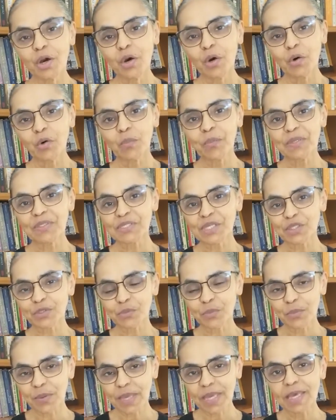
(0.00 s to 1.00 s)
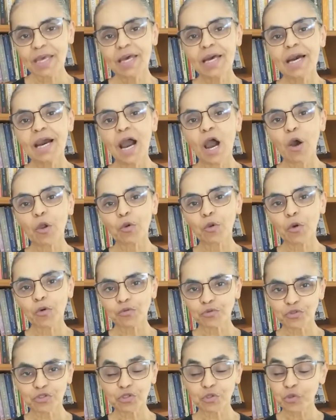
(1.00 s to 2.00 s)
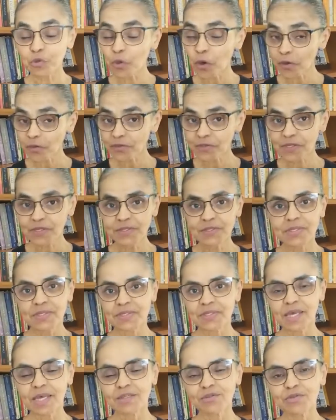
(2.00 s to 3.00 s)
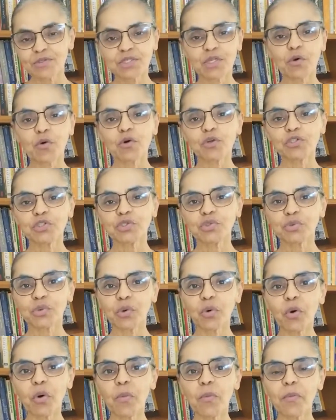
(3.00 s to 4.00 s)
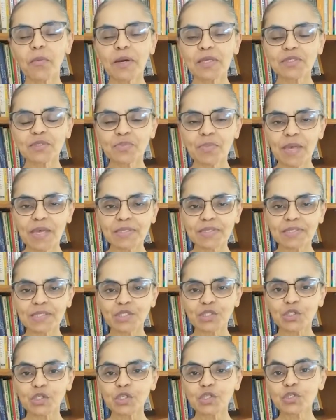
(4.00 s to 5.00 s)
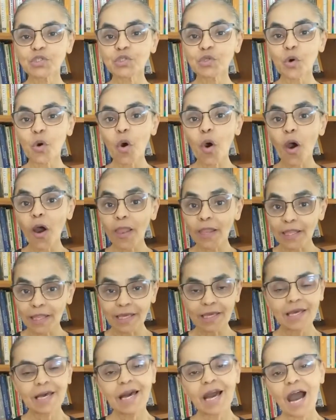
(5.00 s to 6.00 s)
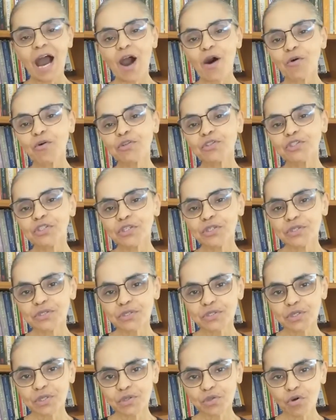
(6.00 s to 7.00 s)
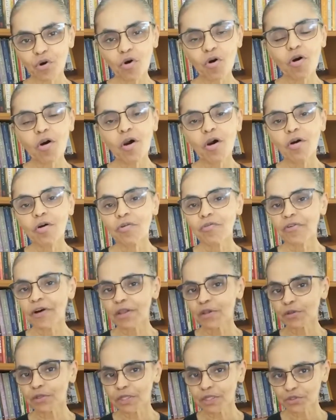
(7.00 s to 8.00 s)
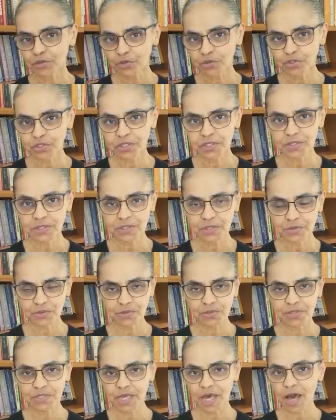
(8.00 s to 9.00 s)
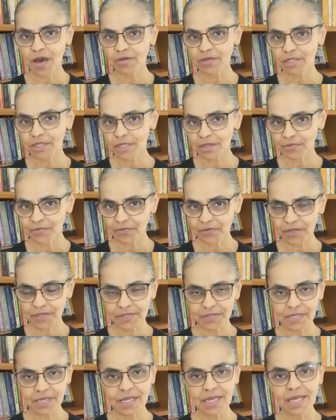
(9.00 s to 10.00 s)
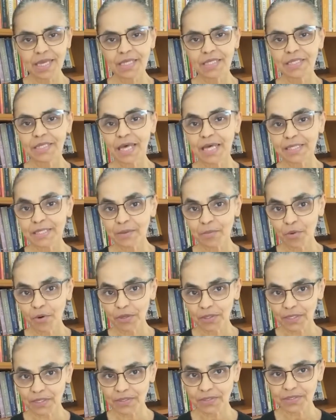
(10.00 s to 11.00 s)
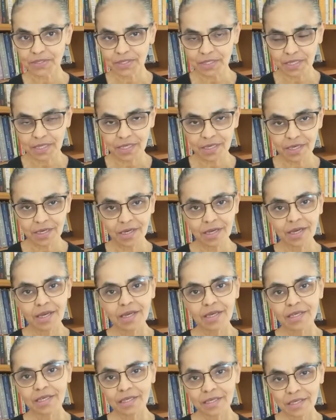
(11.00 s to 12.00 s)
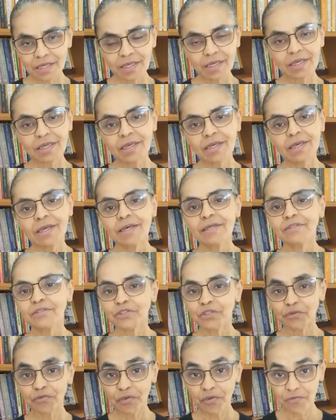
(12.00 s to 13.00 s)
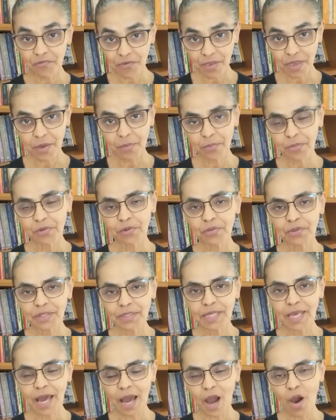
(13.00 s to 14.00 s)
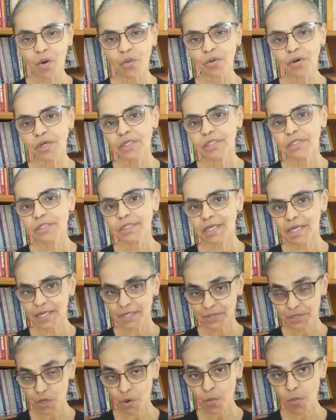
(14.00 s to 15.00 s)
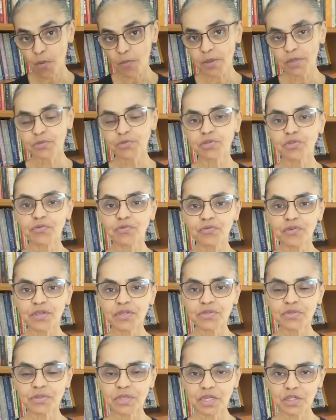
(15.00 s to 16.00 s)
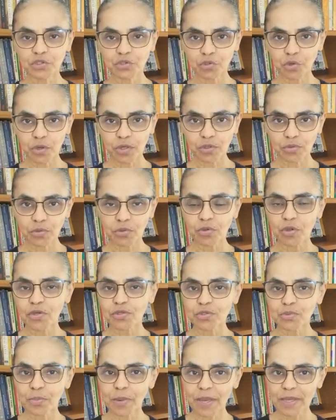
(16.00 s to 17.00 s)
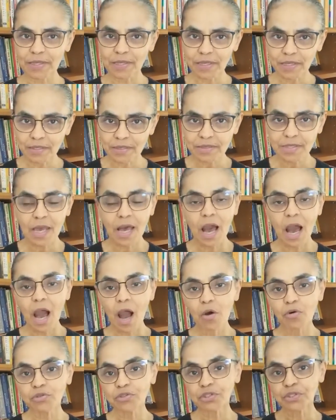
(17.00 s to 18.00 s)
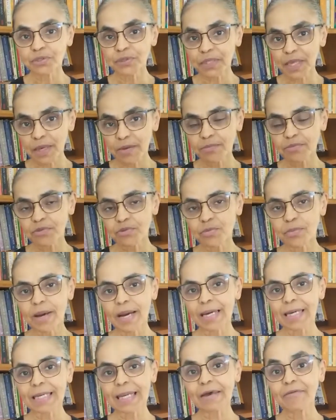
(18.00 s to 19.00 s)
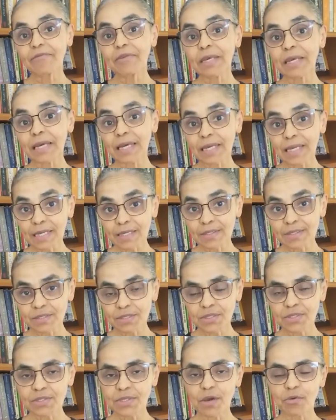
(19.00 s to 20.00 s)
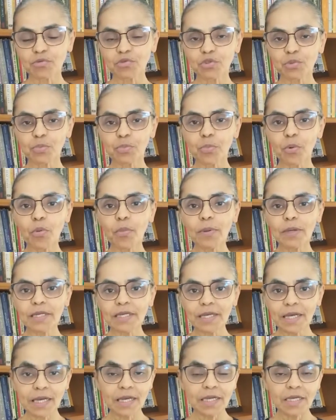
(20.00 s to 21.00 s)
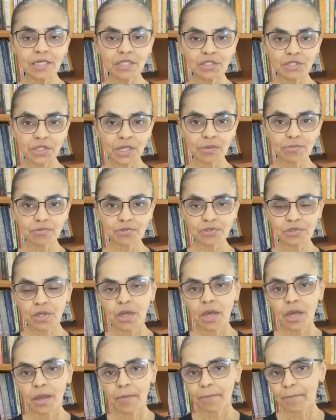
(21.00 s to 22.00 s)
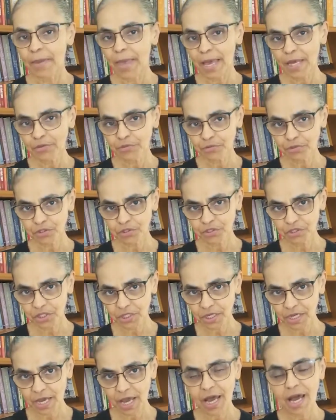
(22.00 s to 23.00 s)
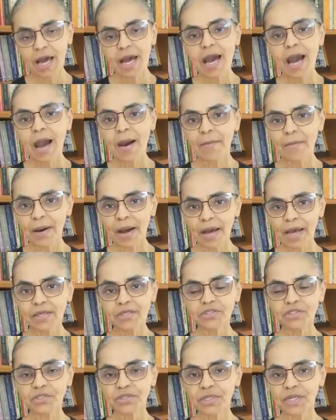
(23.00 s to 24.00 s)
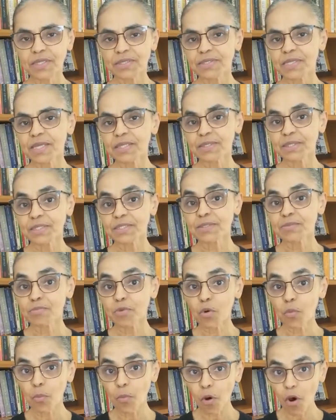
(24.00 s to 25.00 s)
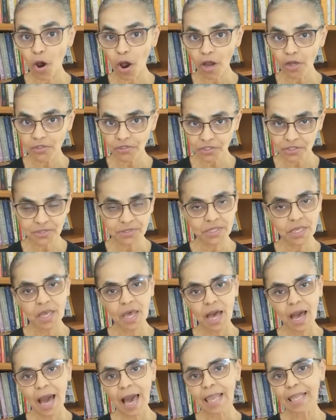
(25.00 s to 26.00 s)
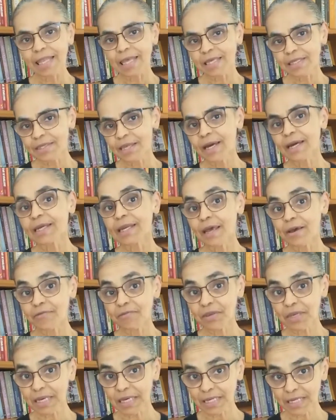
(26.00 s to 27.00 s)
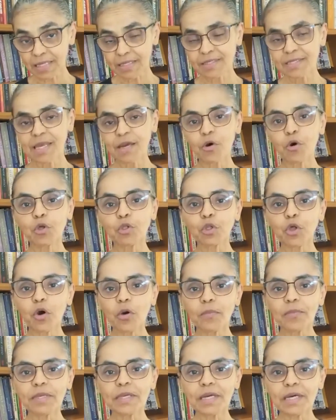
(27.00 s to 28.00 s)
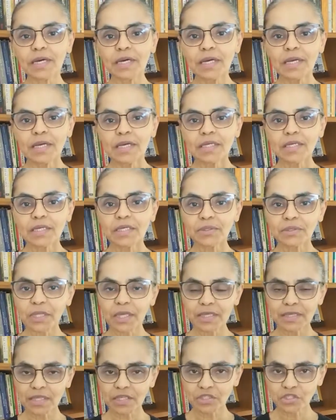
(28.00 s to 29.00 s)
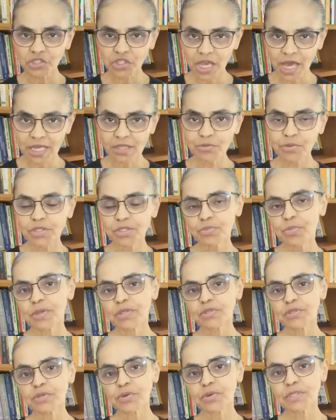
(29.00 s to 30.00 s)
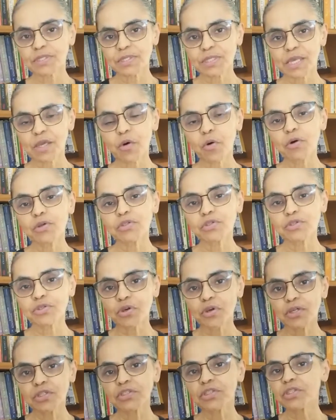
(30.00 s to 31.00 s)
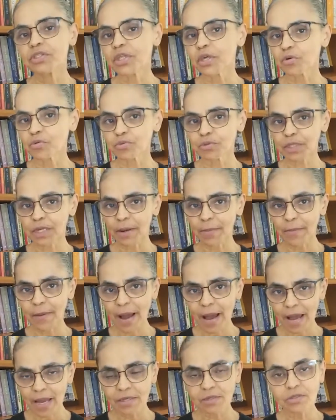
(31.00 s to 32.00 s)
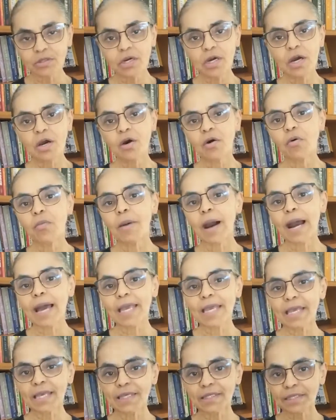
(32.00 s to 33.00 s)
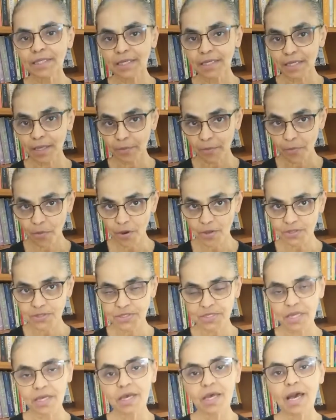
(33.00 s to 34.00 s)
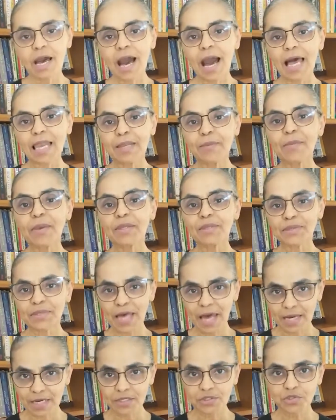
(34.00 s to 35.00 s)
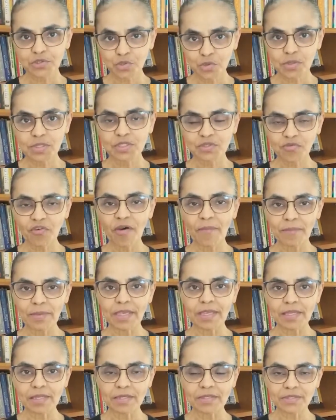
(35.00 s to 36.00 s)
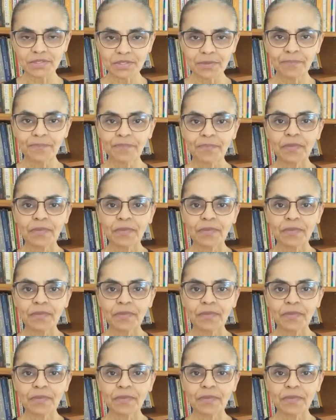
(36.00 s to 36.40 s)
O PCdoB, ao longo de todos esses anos, se constituiu como uma espécie de escola aonde ensinou o valor da justiça social, da defesa da democracia e de viver por um ideal. Esse é um momento difícil da história do nosso país, onde temos uma grave crise de saúde pública, estamos perto de chegar a mais de 300 mil mortes, além da grave crise econômica que tem deixado as pessoas sem condições de ter um trabalho, uma renda que possa alimentar as suas famílias.